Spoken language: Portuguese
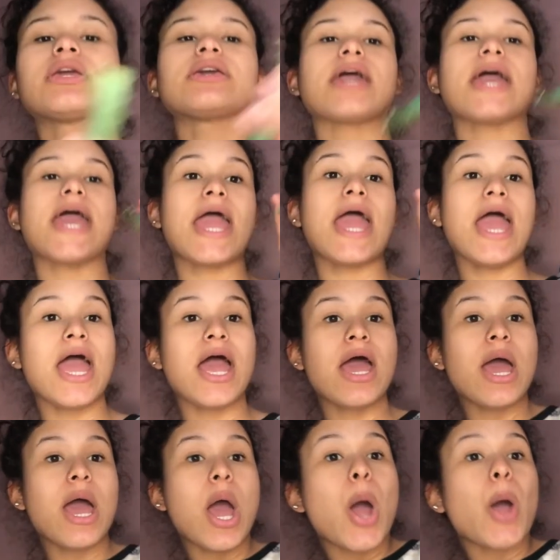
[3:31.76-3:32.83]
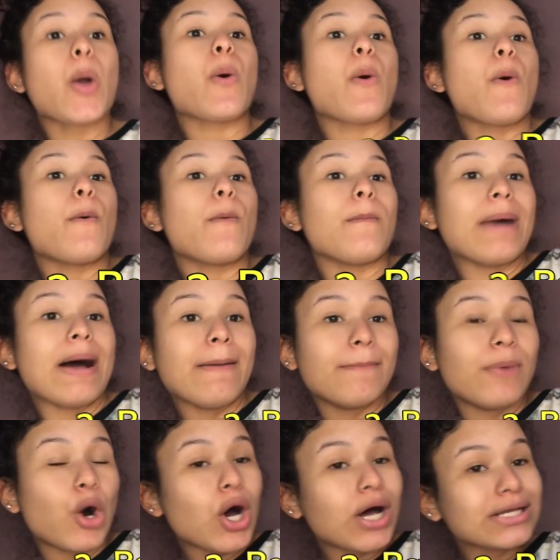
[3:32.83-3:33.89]
que é com
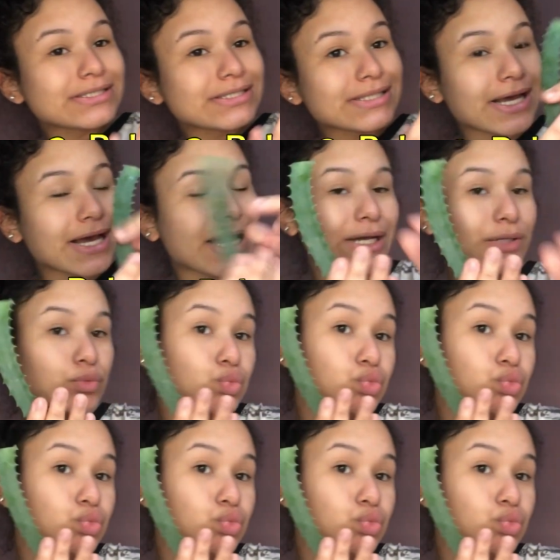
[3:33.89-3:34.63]
babosa.